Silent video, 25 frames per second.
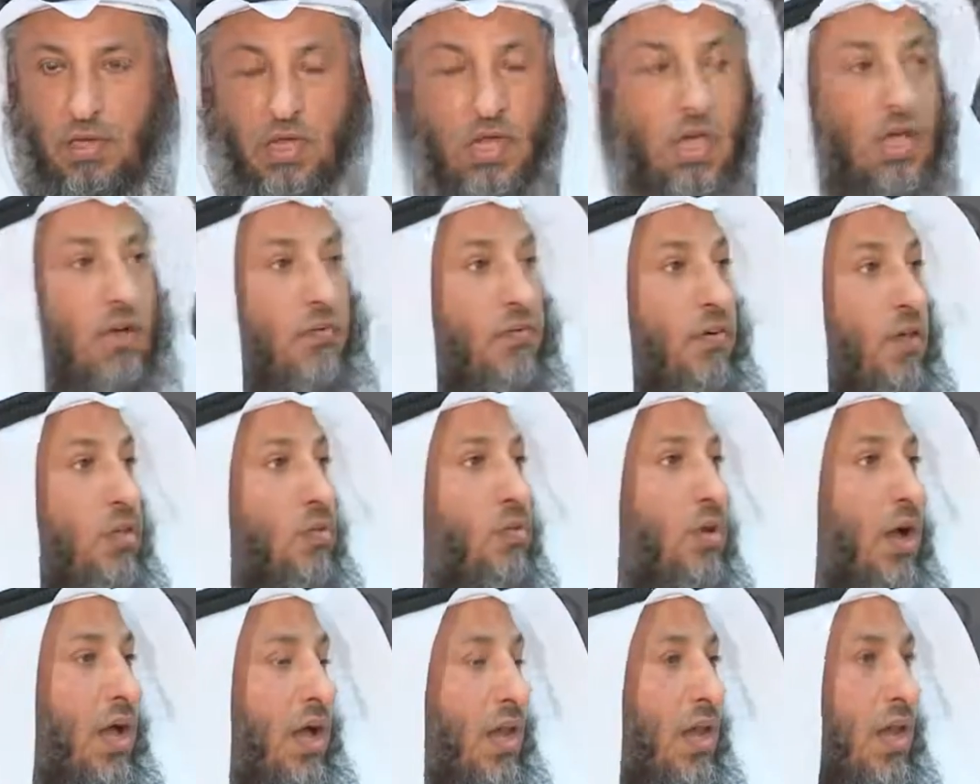
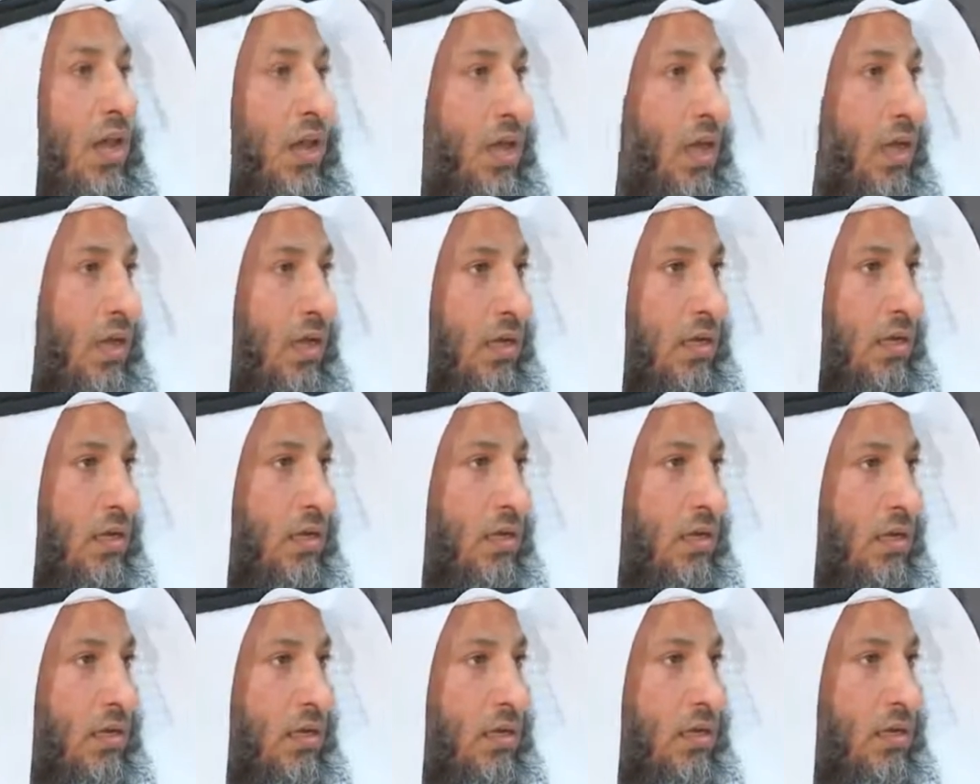احفظوا أهلنا
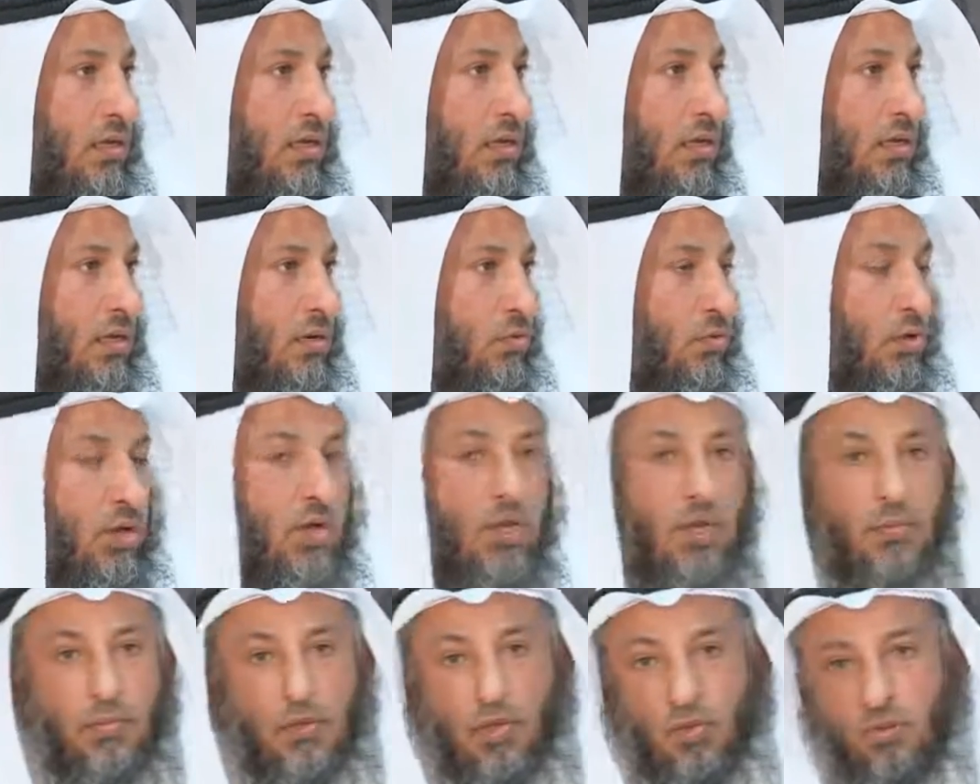
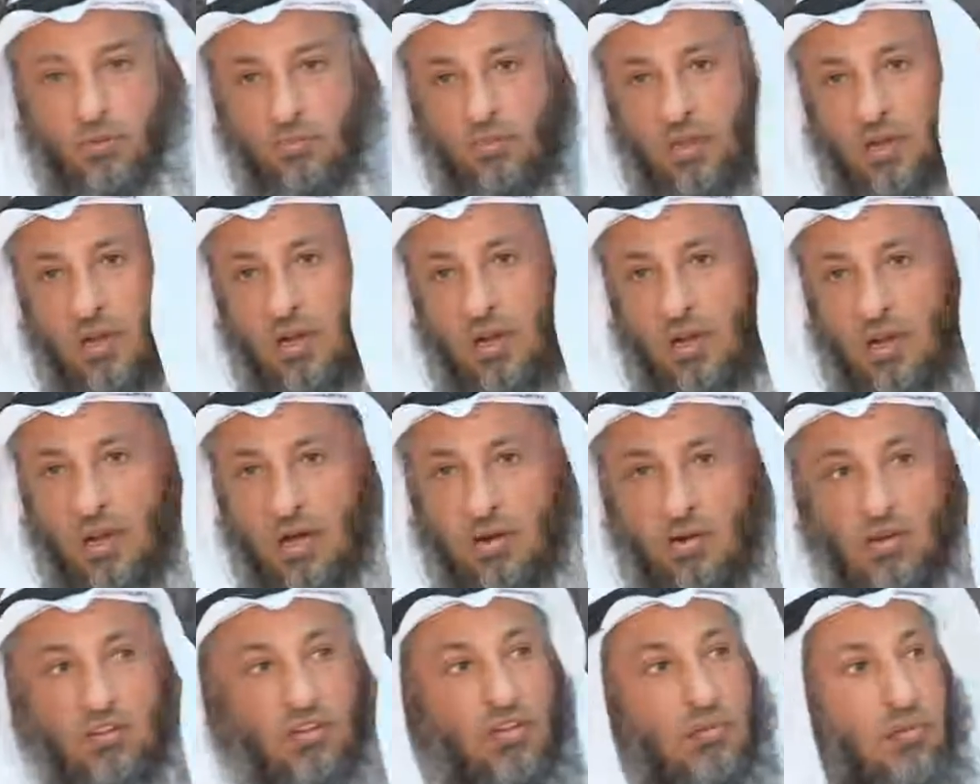والنبي صلى الله
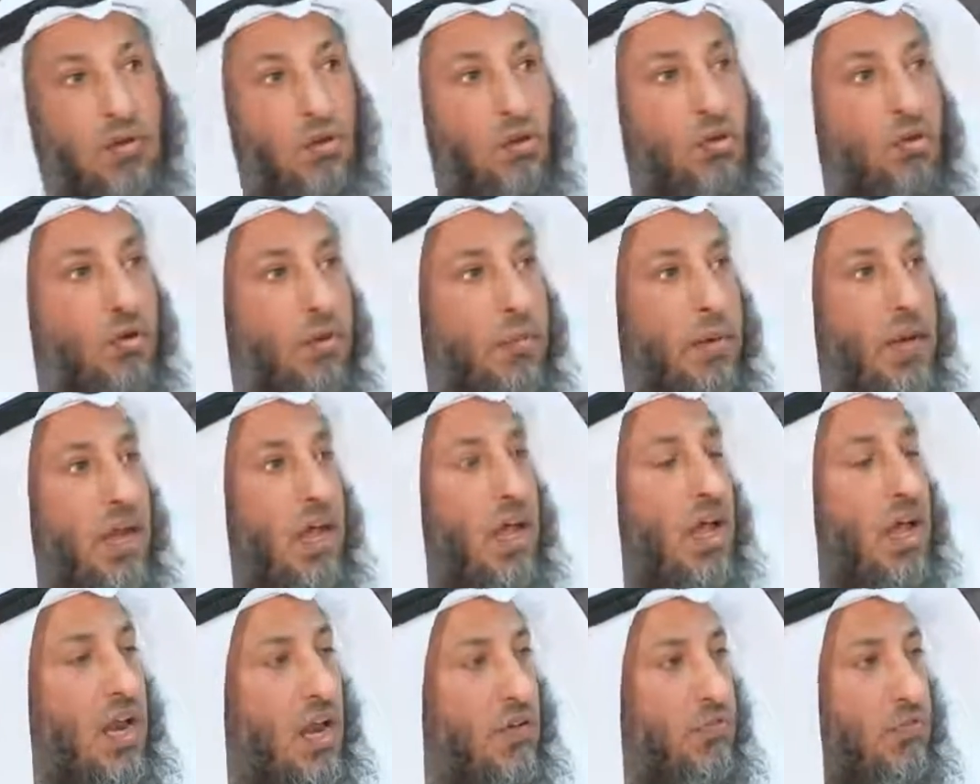عليه وسلم يقول ومن
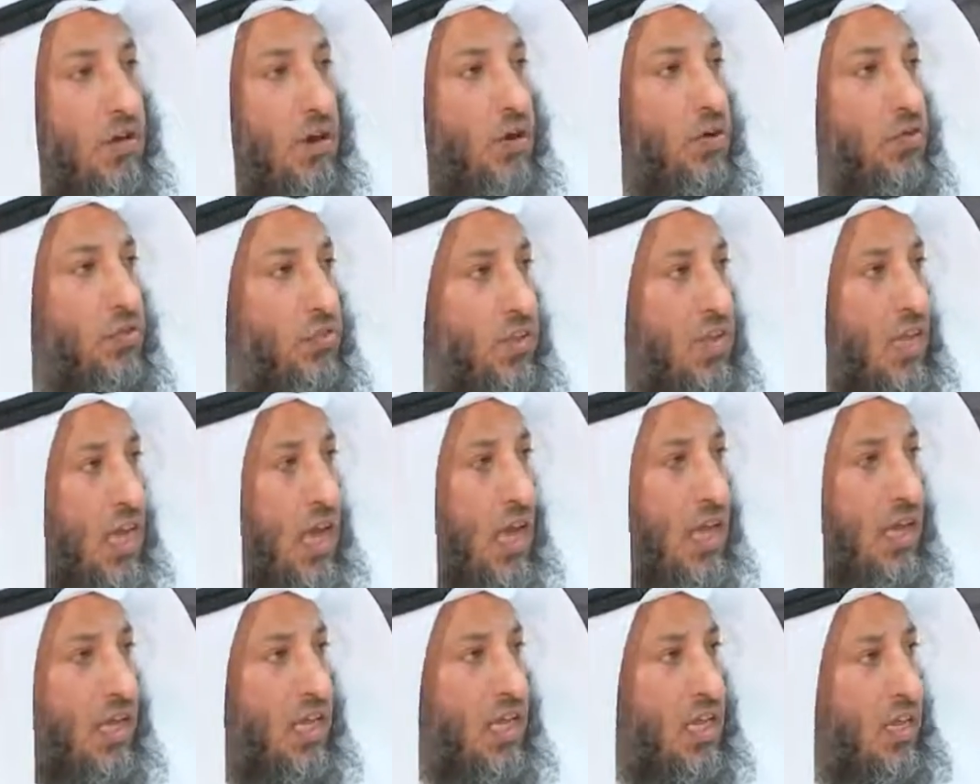خلفه في
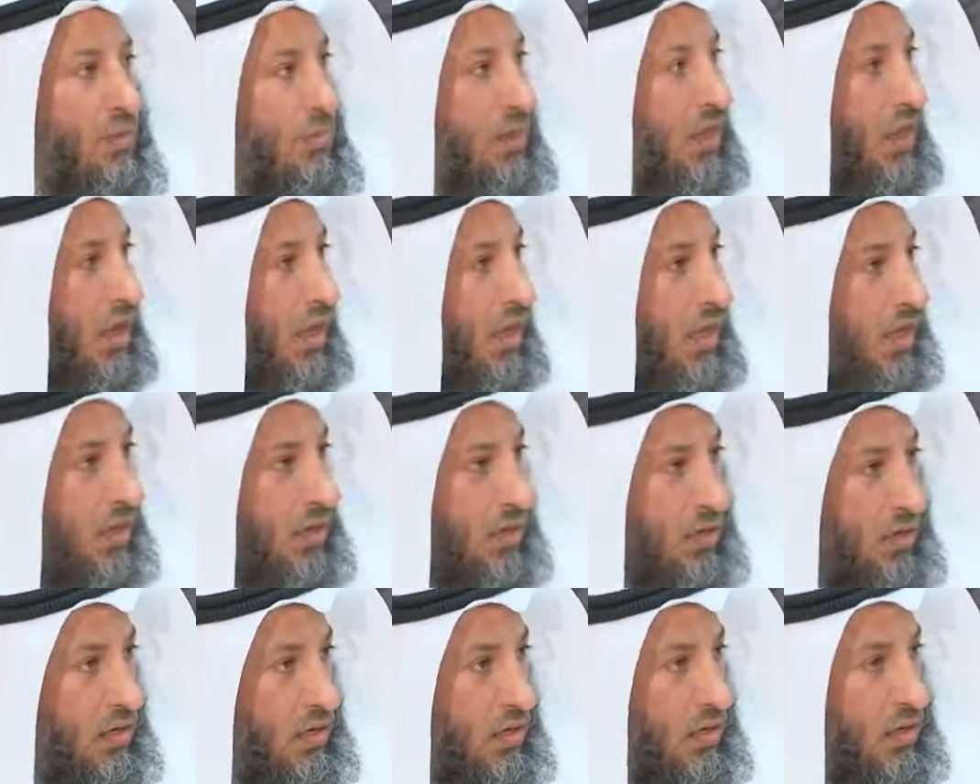أهله بخير
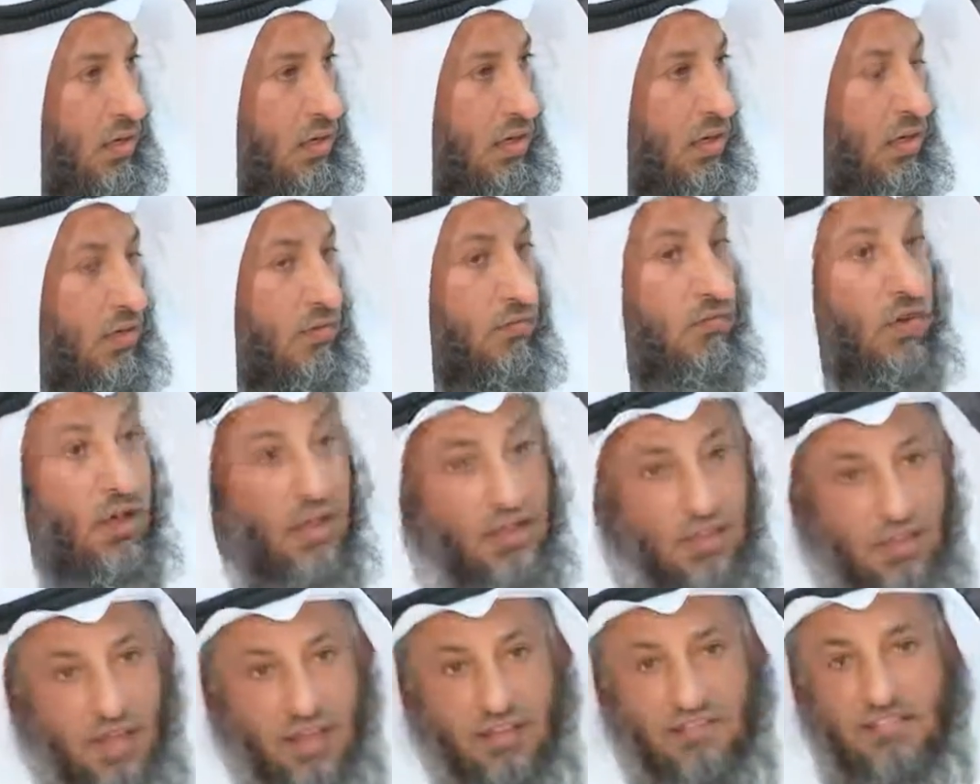
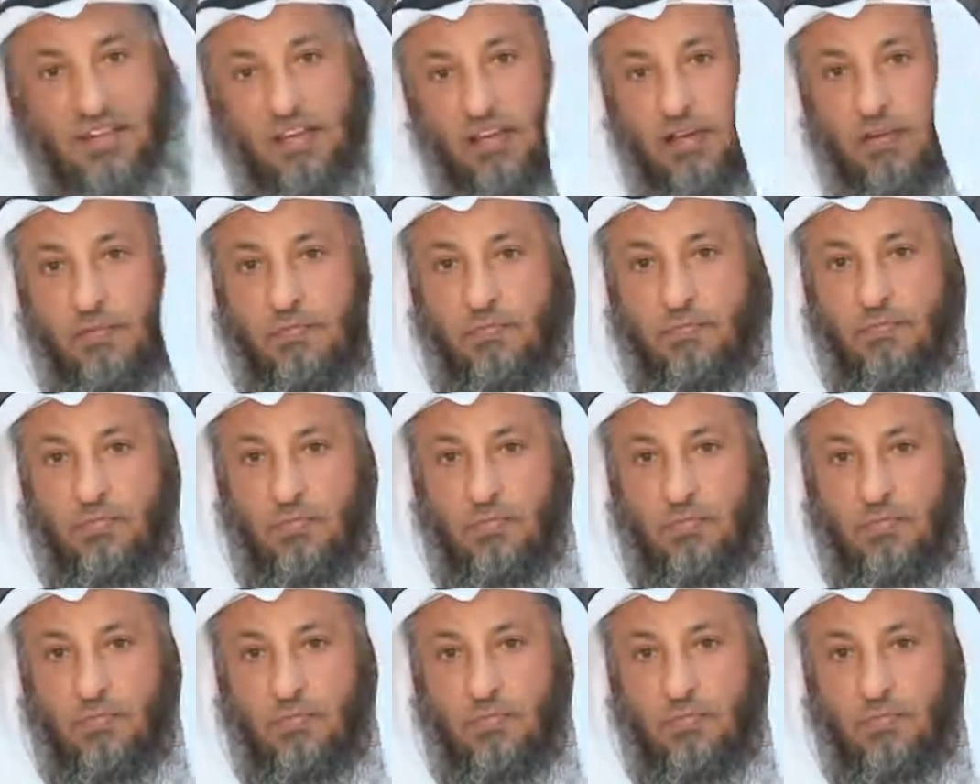فقد غزا